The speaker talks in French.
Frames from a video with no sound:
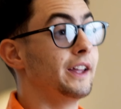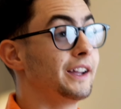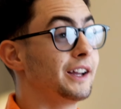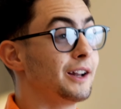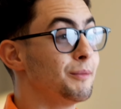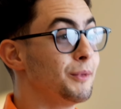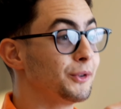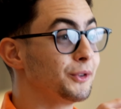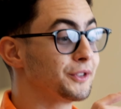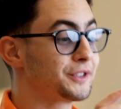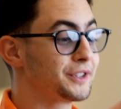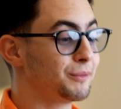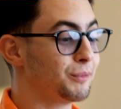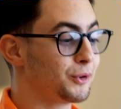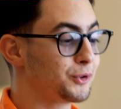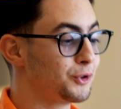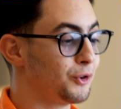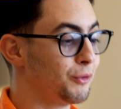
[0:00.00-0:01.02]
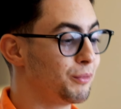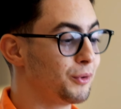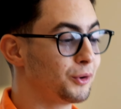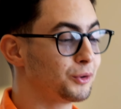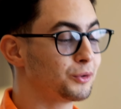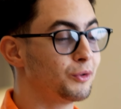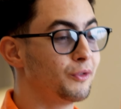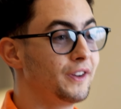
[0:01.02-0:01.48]
Également, dans cette brochure, on peut
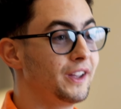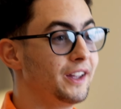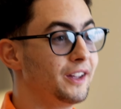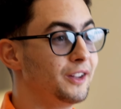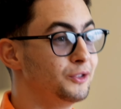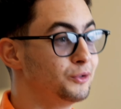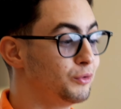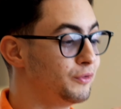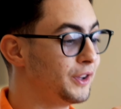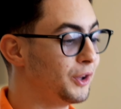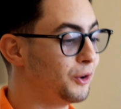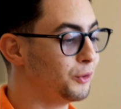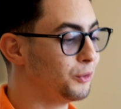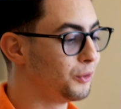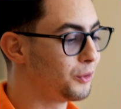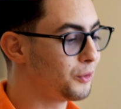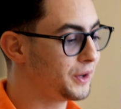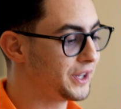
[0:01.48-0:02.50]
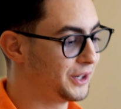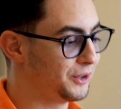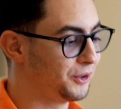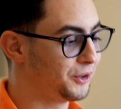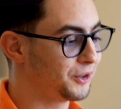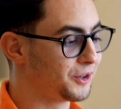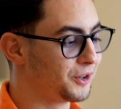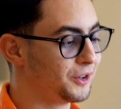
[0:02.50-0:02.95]
retrouver d'où vient le nom Royal
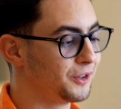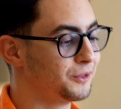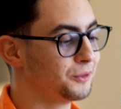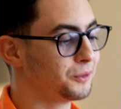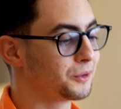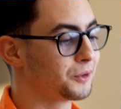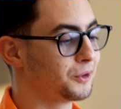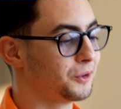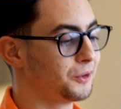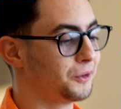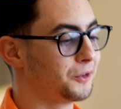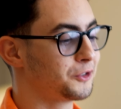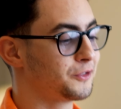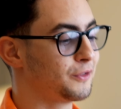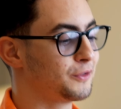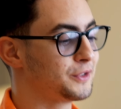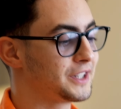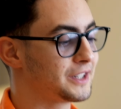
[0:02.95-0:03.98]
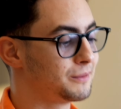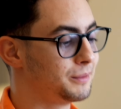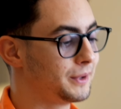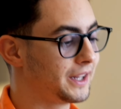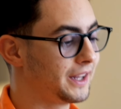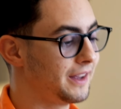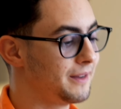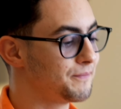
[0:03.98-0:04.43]
Oak. Donc euh, je vais vous
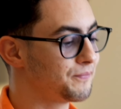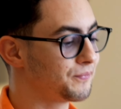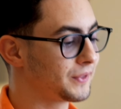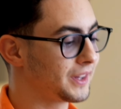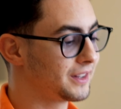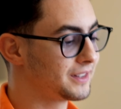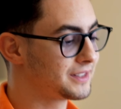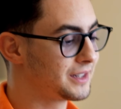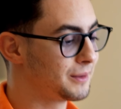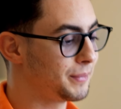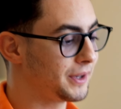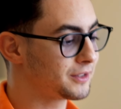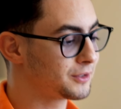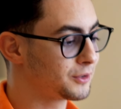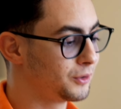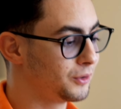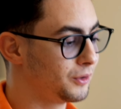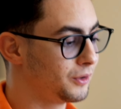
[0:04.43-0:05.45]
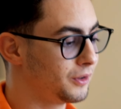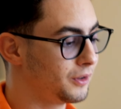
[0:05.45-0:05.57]
expliquer c'est parce que